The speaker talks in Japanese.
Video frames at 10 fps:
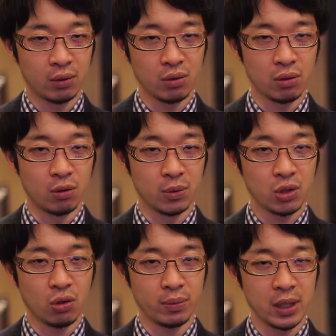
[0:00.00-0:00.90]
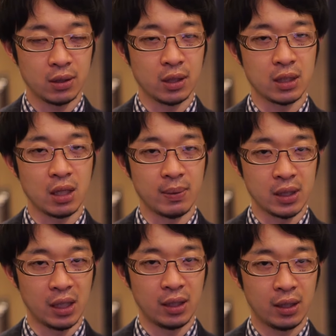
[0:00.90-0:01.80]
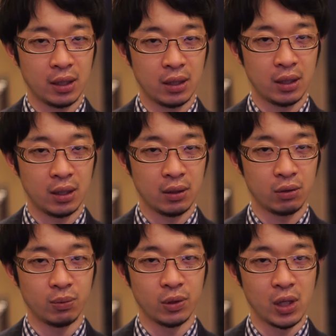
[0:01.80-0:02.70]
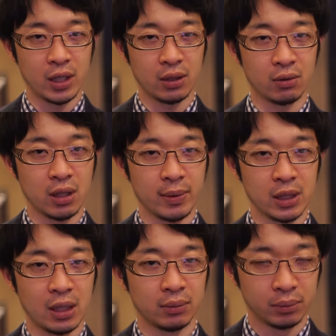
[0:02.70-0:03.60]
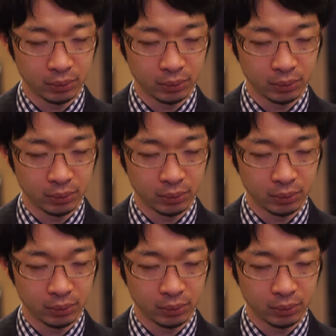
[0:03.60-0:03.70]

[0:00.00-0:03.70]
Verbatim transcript: どうぞお持ち込みくださいませ。どうもありがとうございました。